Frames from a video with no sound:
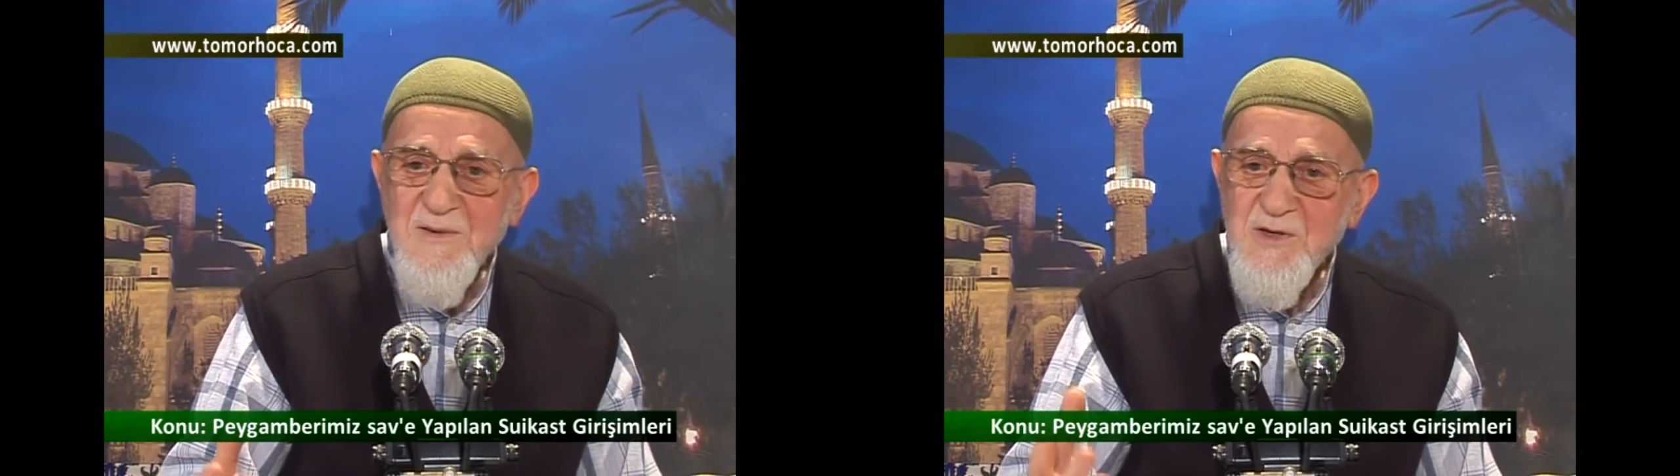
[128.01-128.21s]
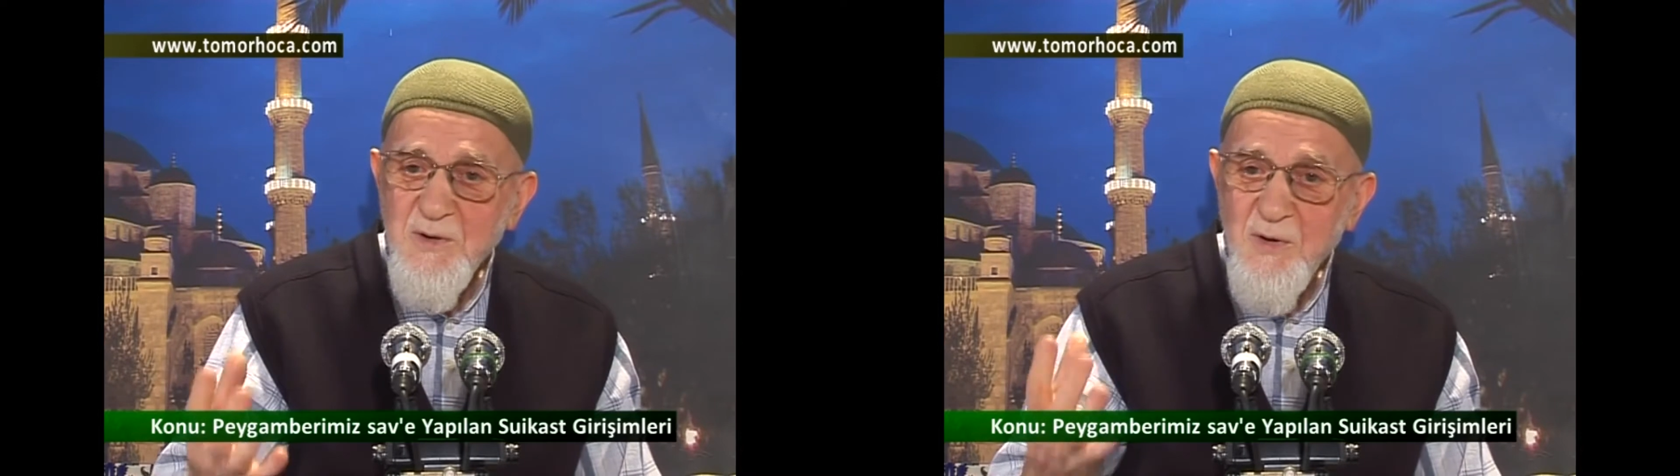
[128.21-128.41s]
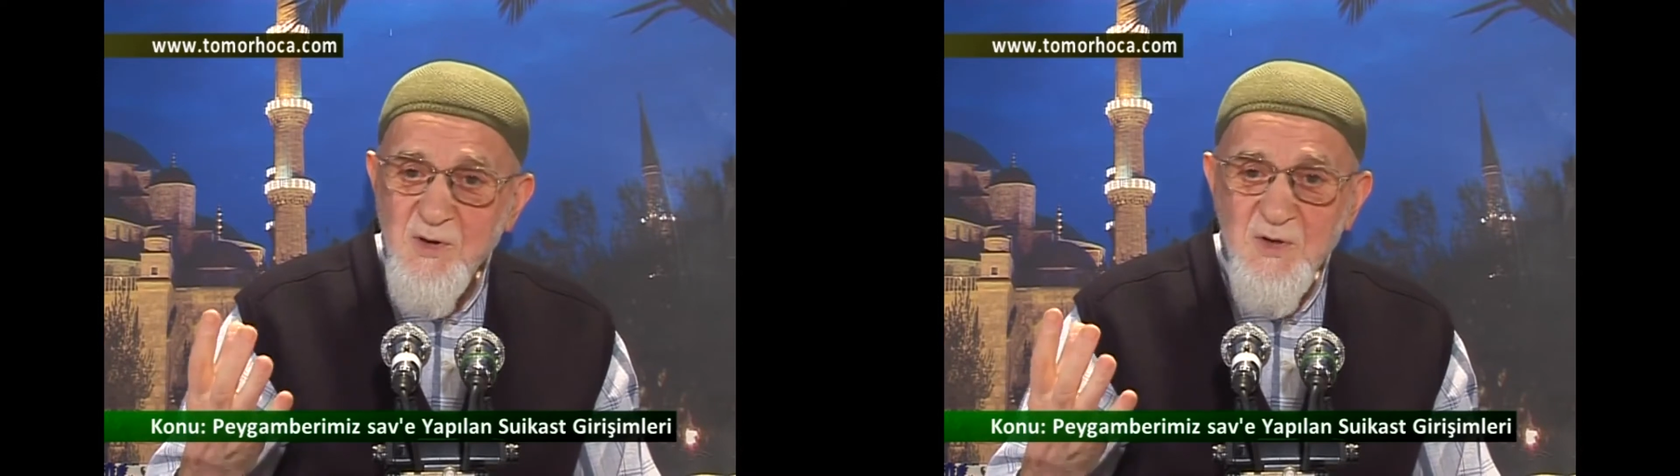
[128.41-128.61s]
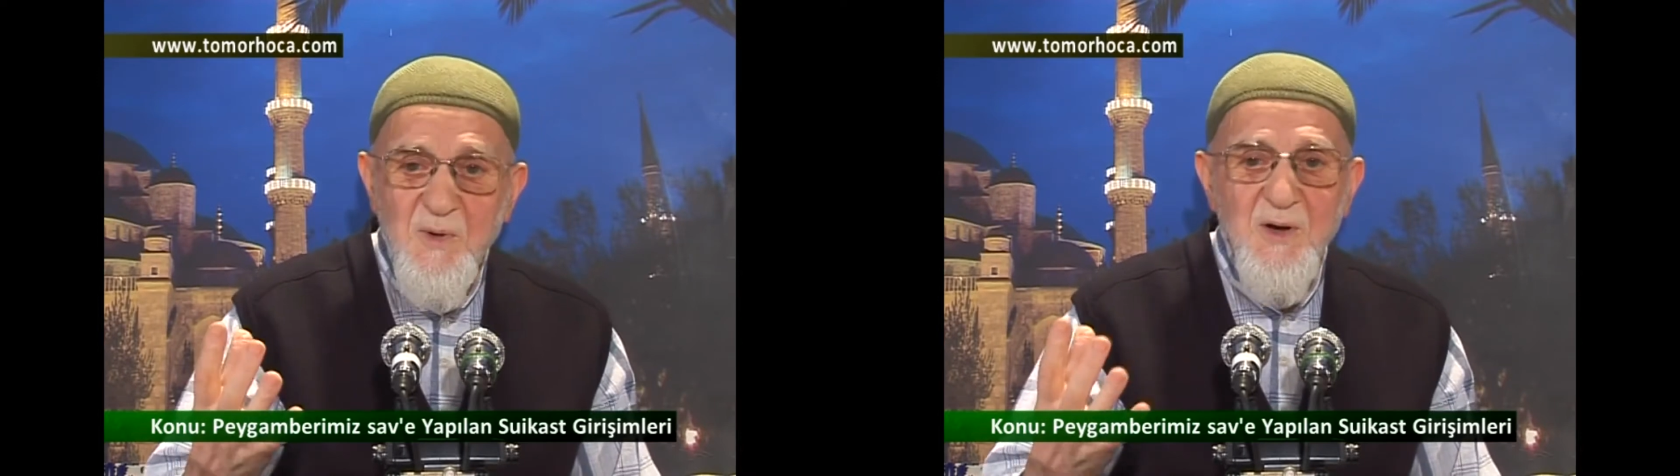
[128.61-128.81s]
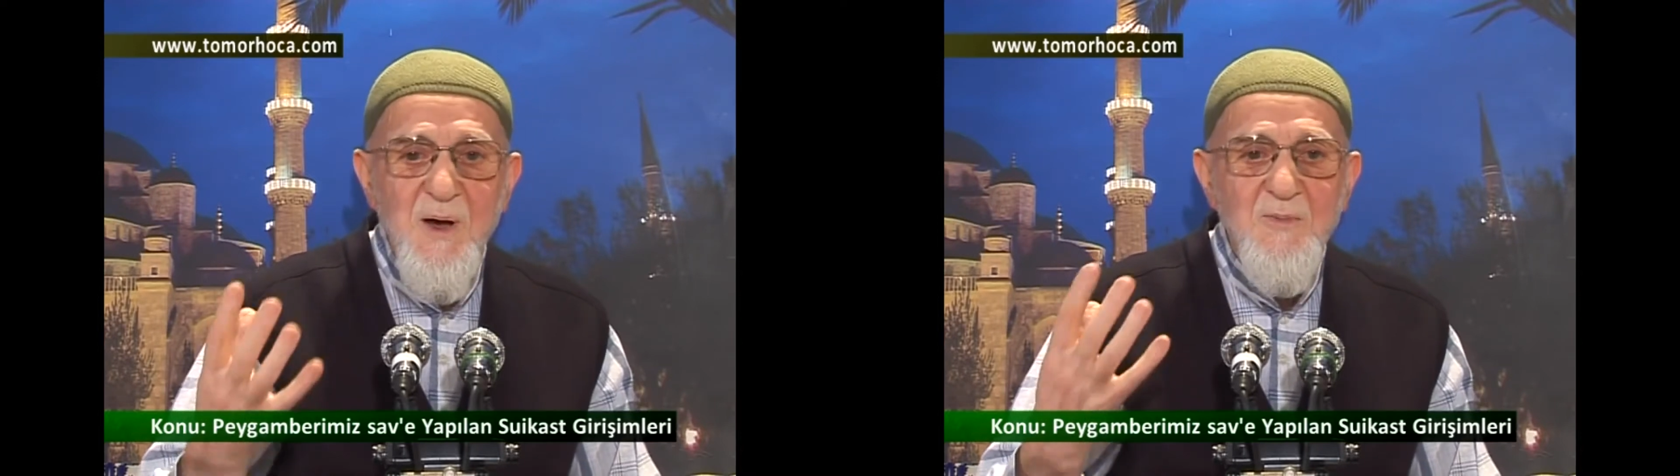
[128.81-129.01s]
Şimdi görsün
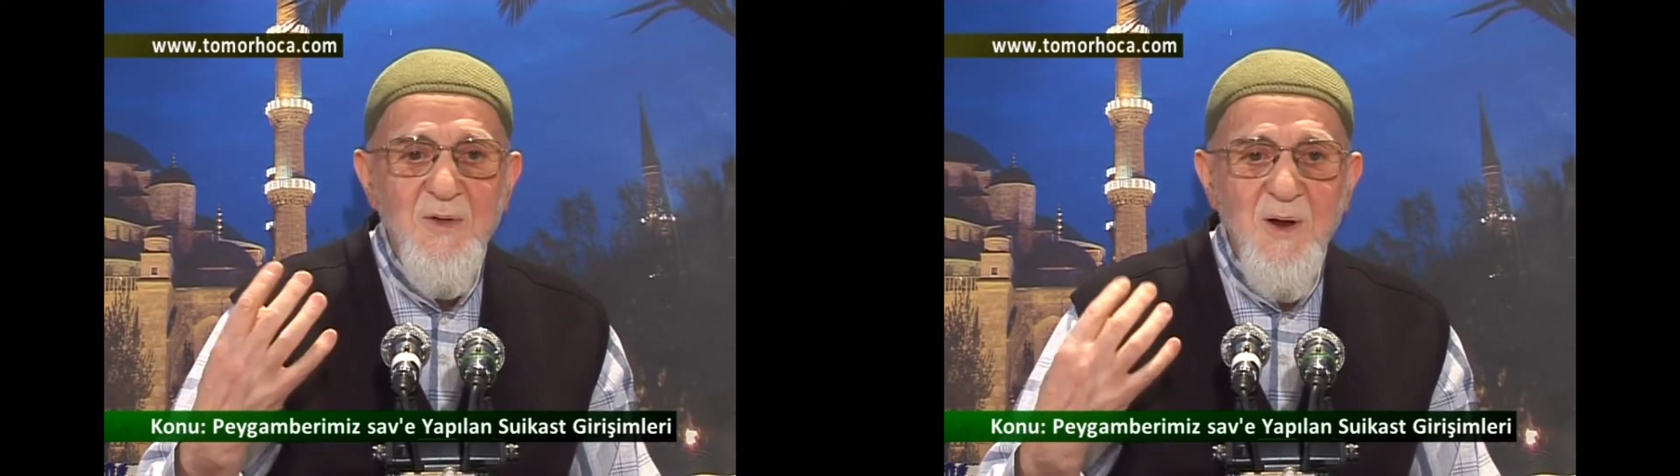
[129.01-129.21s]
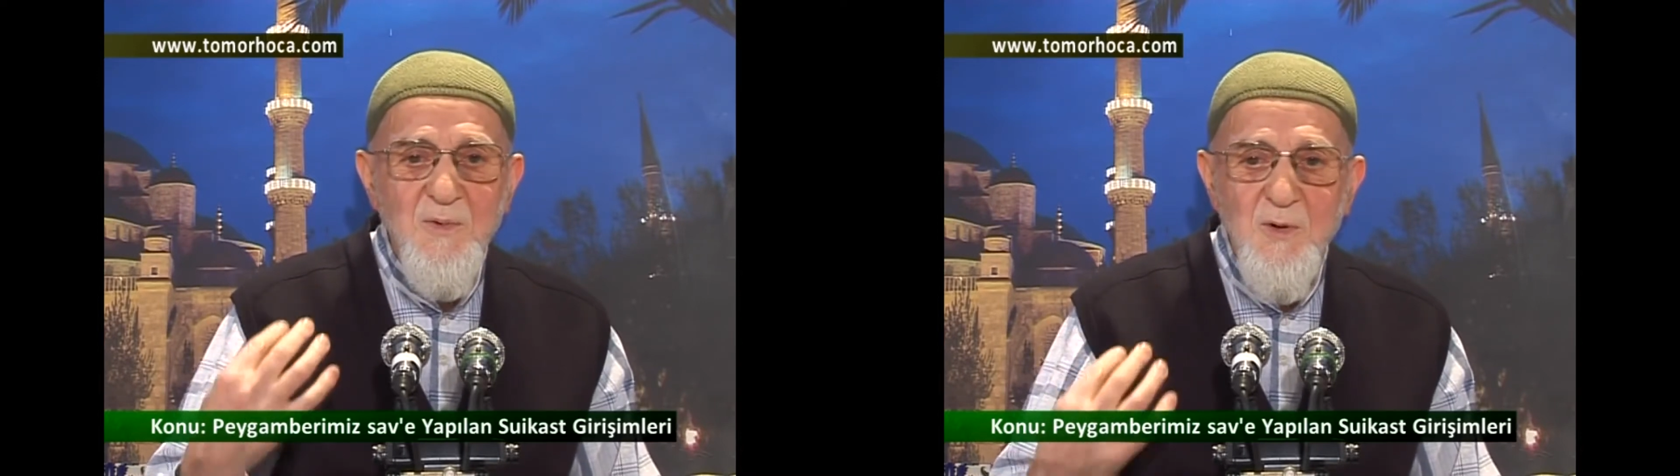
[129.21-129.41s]
bakalım diyorlar.